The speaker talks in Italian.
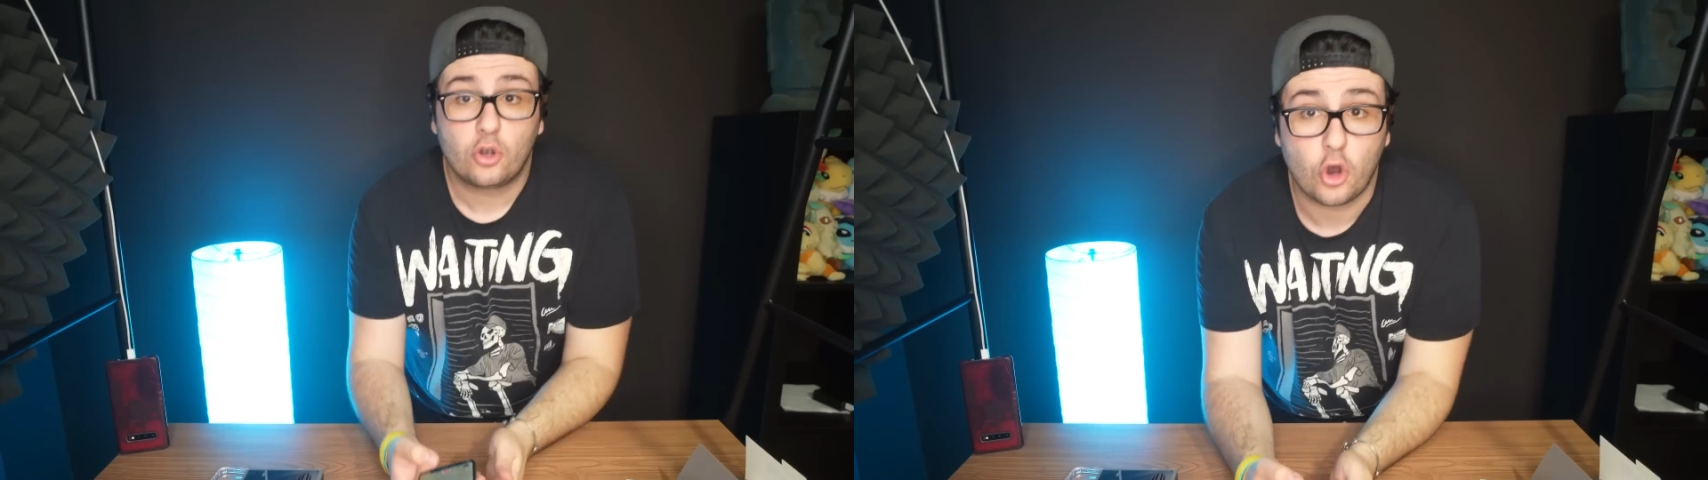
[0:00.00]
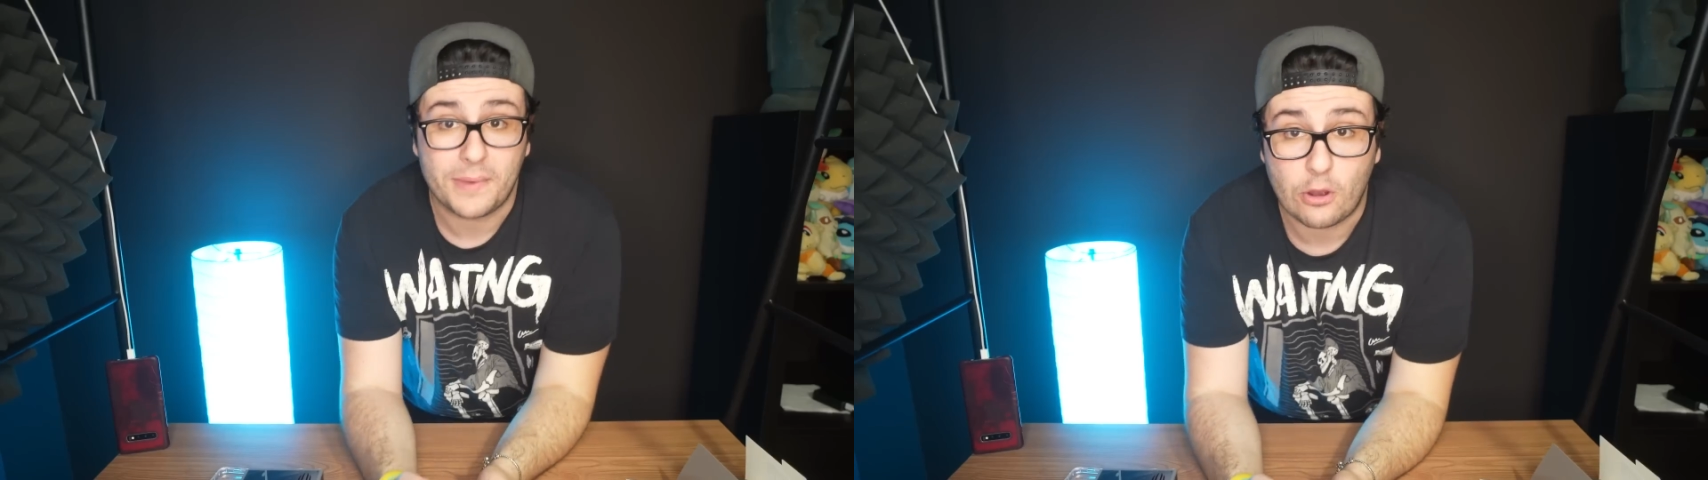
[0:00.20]

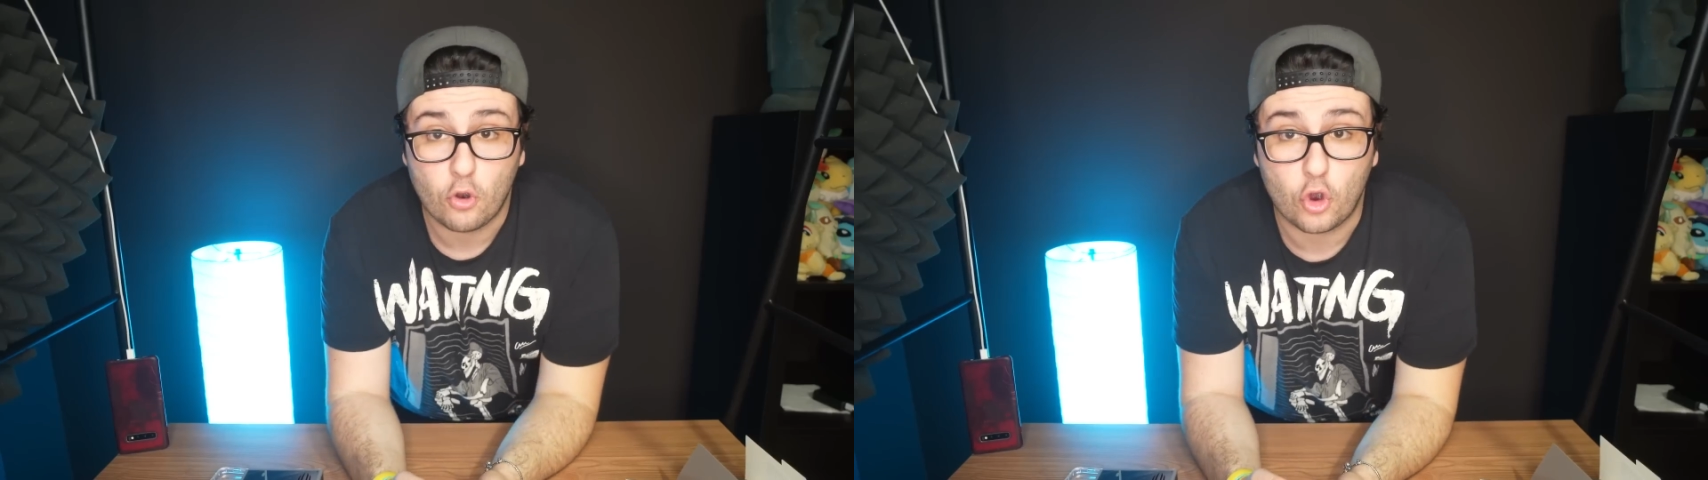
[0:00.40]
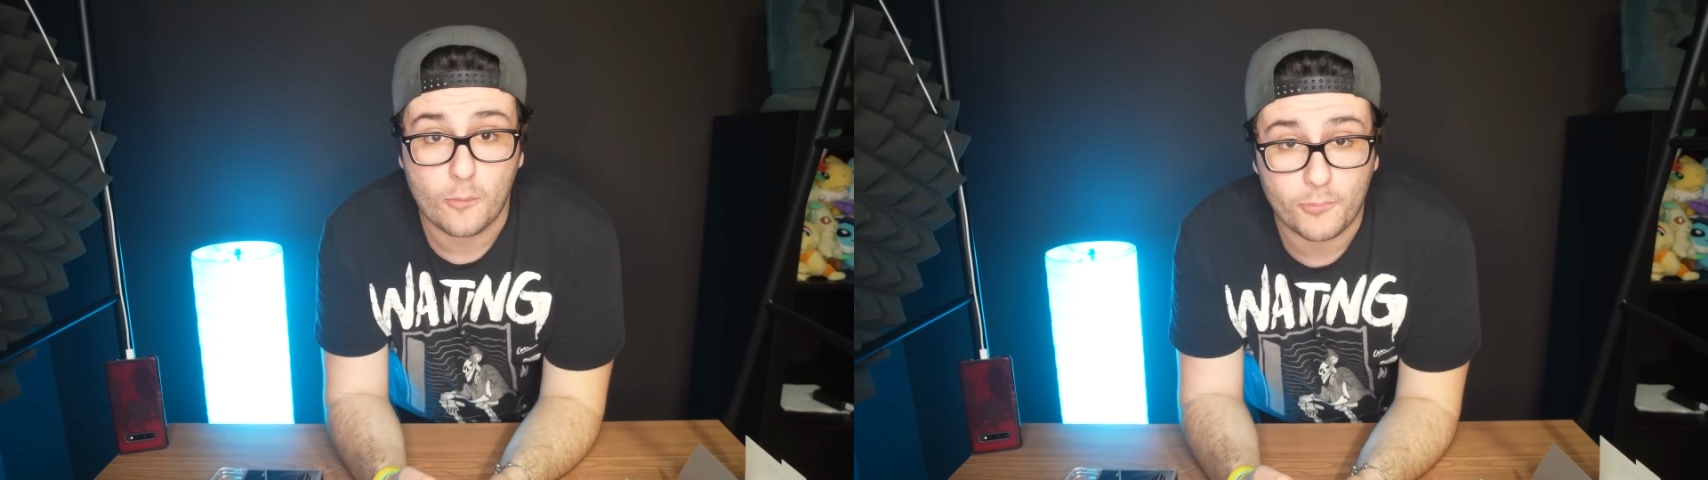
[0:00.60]
Come è
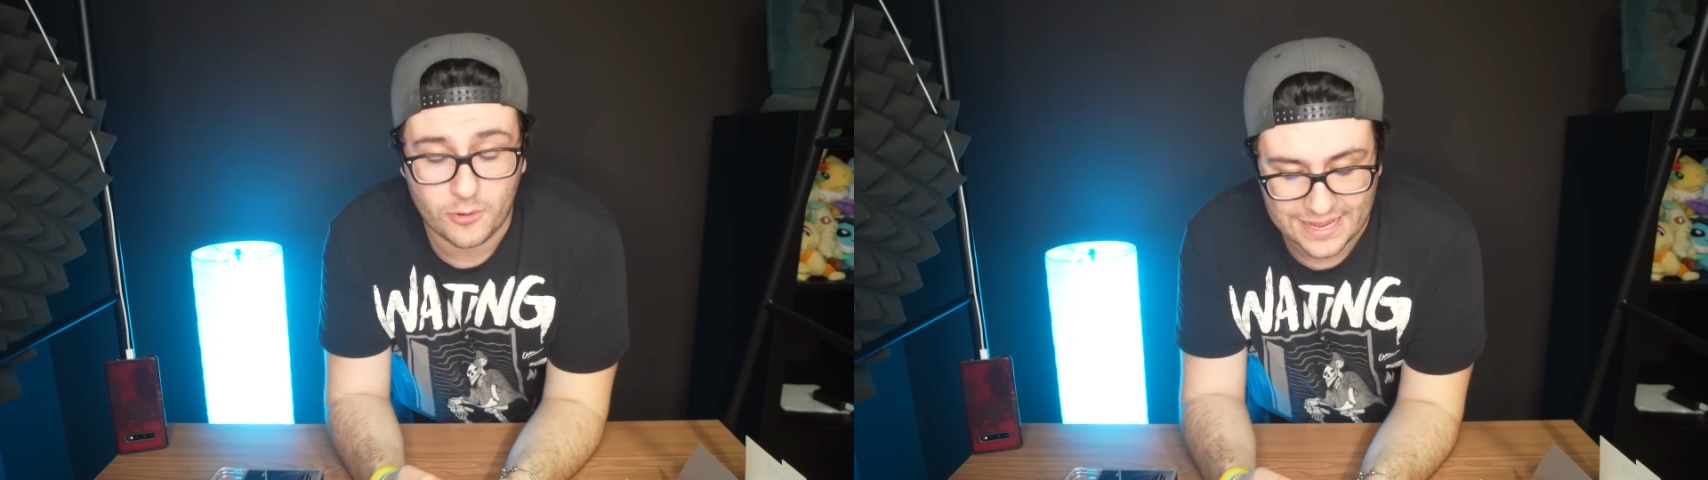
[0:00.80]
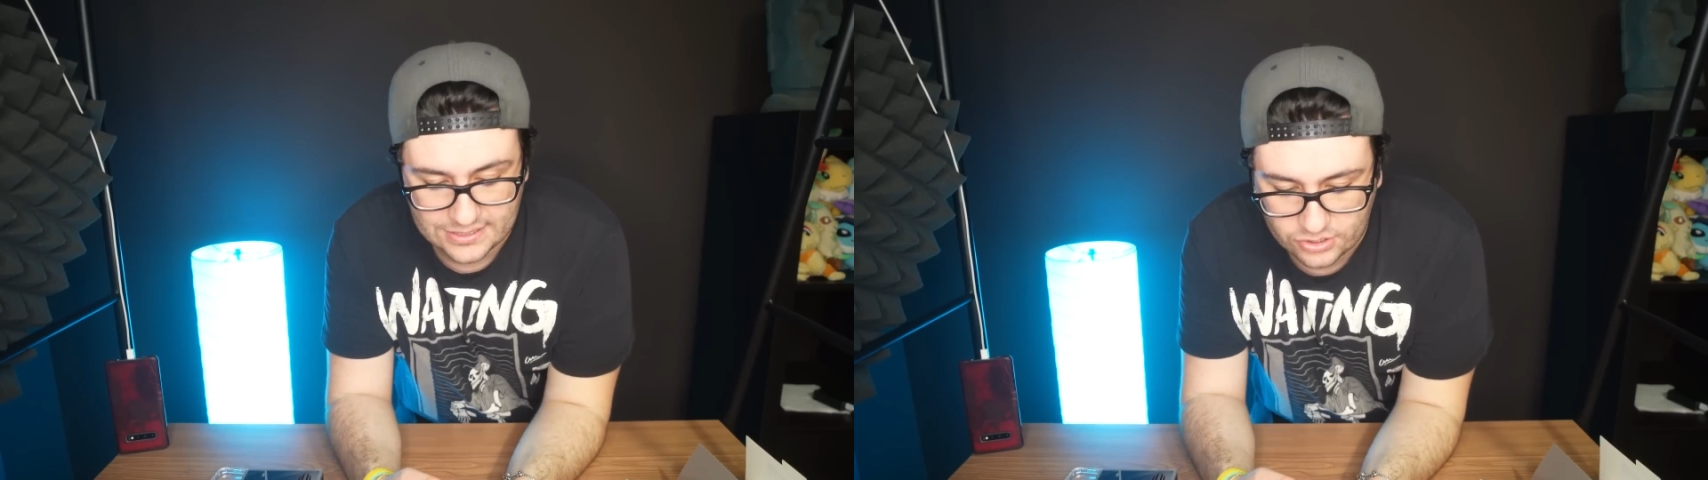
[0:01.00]
un
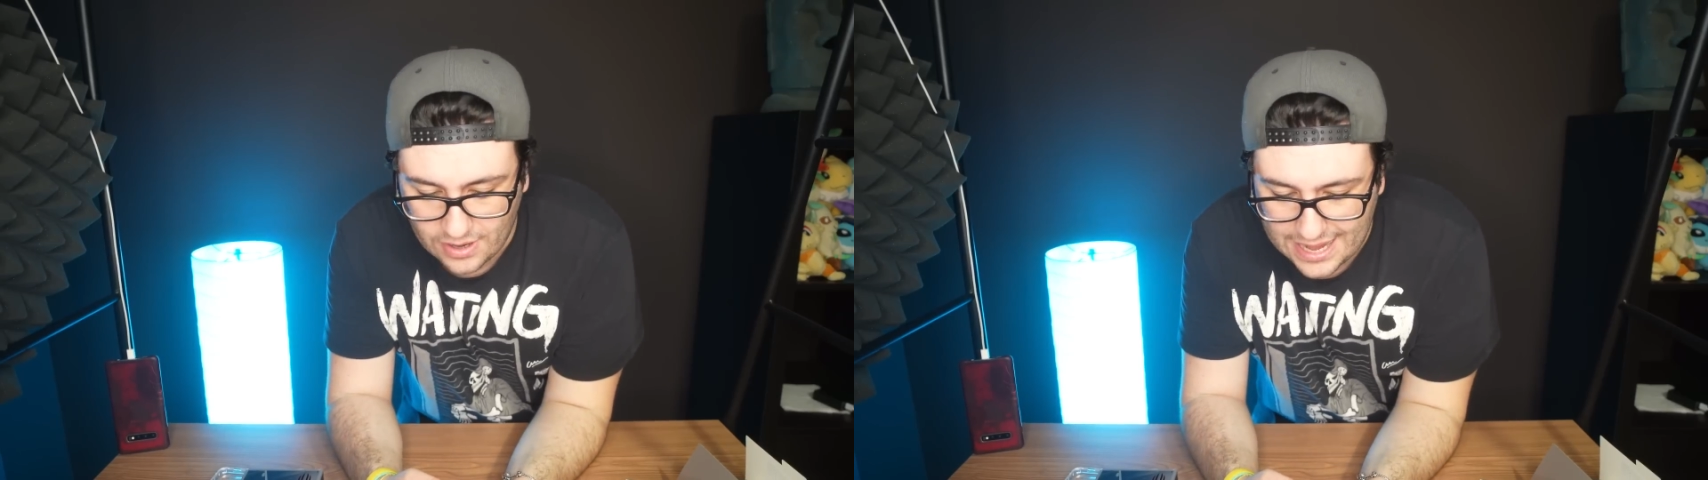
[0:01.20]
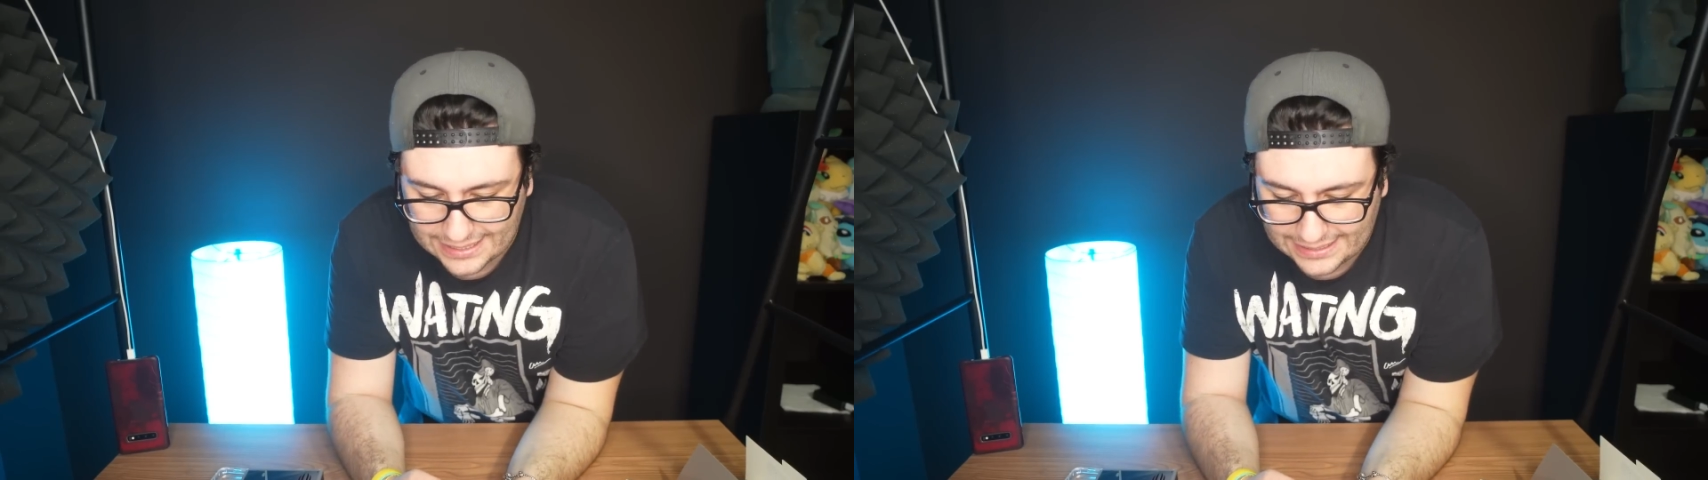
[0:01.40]
compromesso
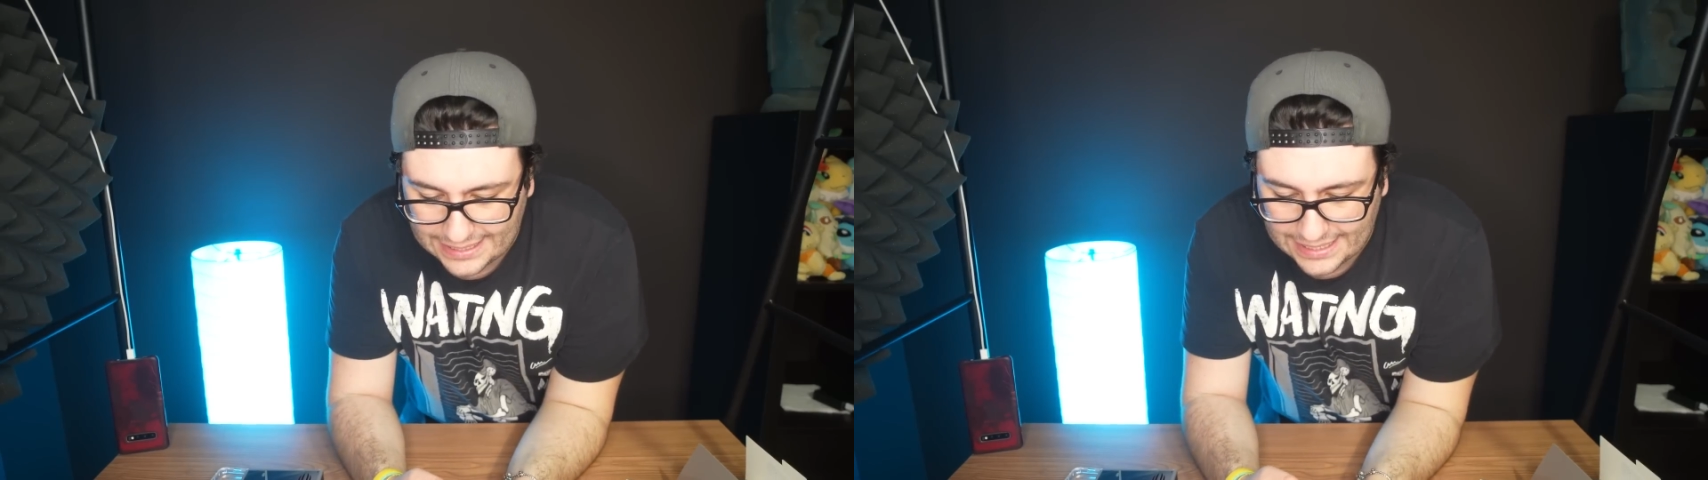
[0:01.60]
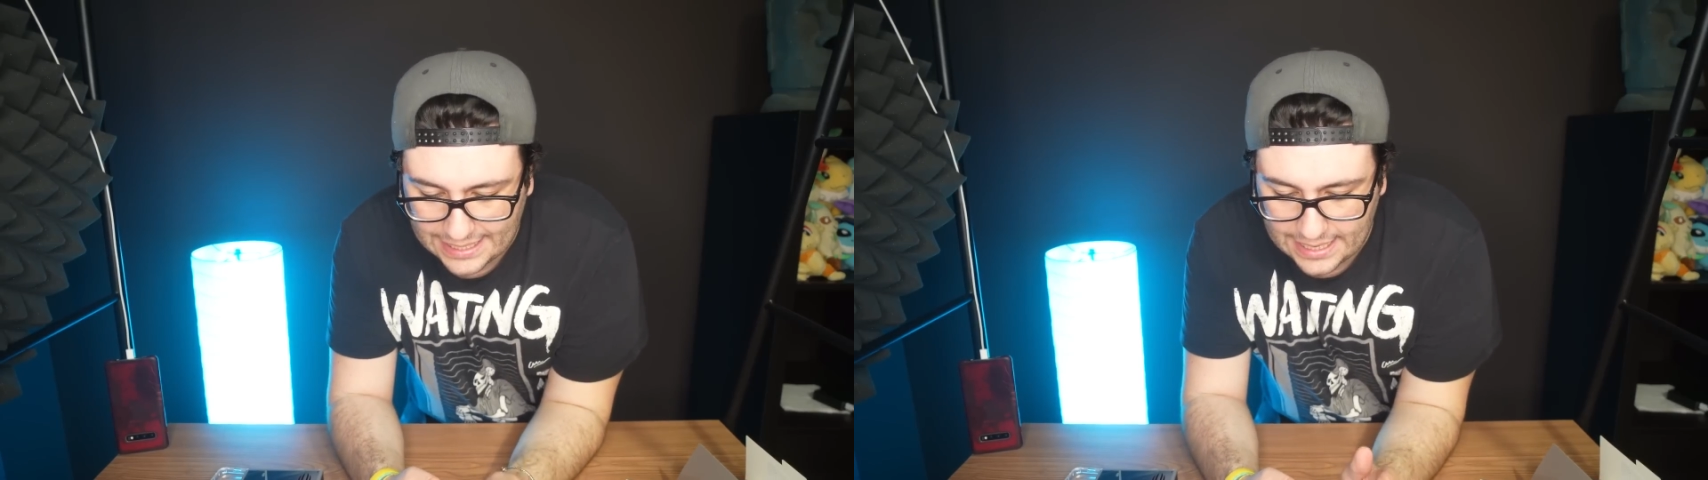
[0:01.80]

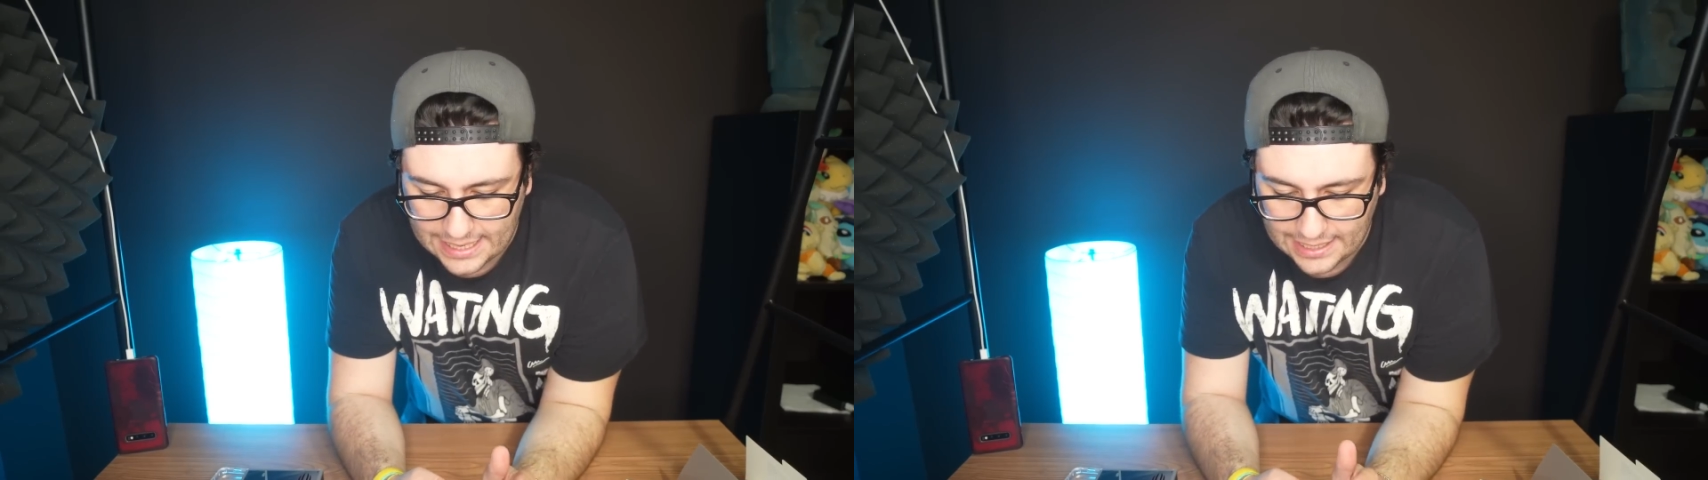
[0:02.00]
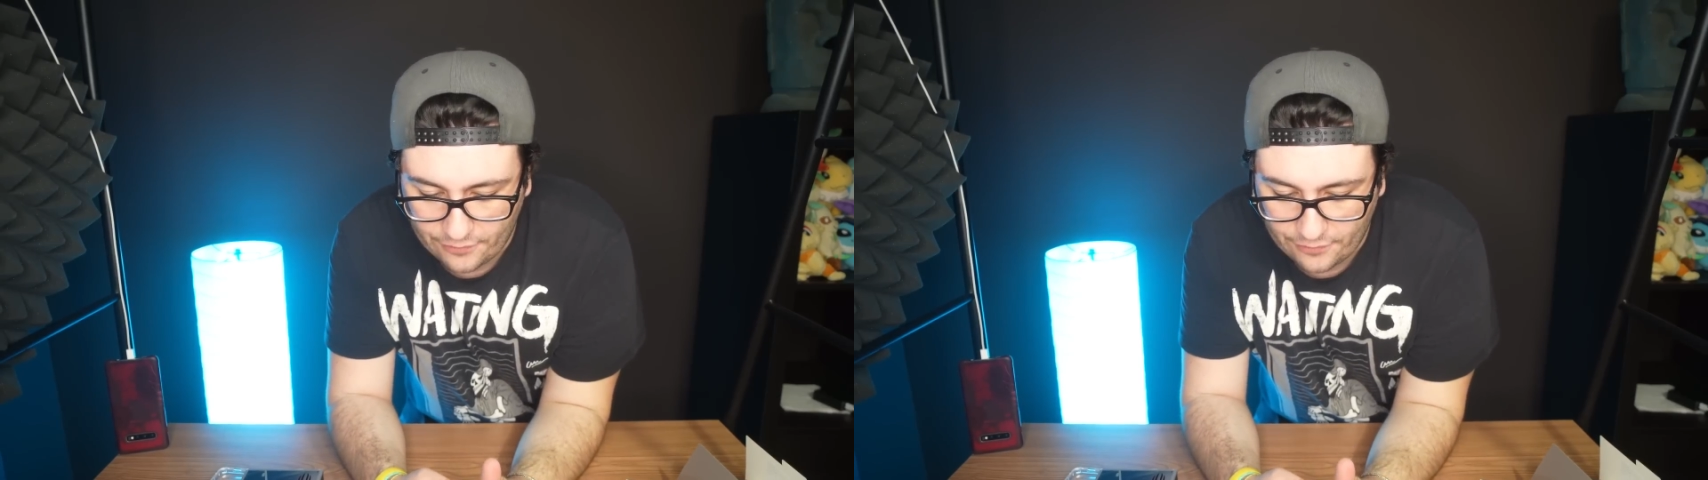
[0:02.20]
anche eh,